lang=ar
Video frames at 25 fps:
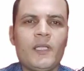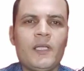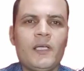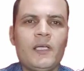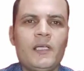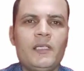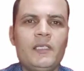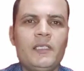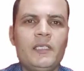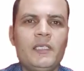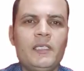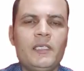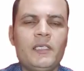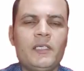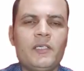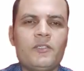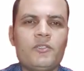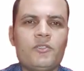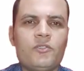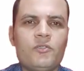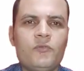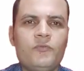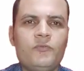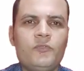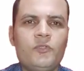
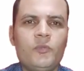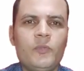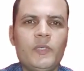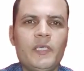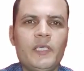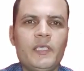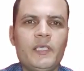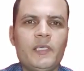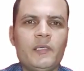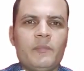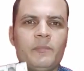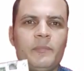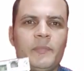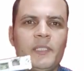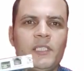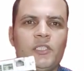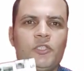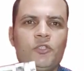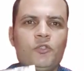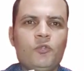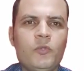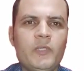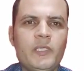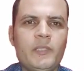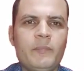للسوفت وير من
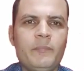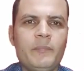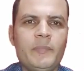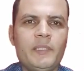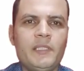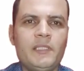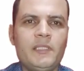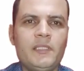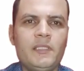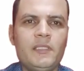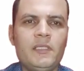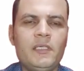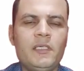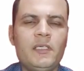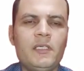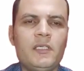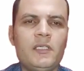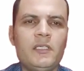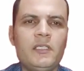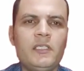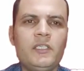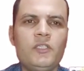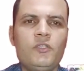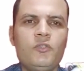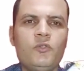يو ام بي تي
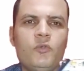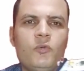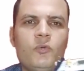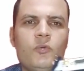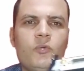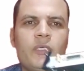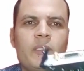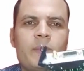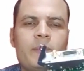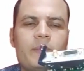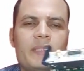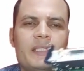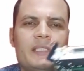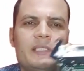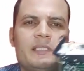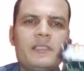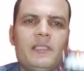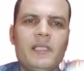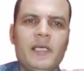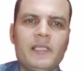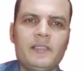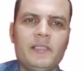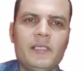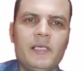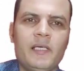ليو ام بي تي
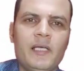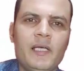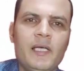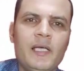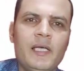تانية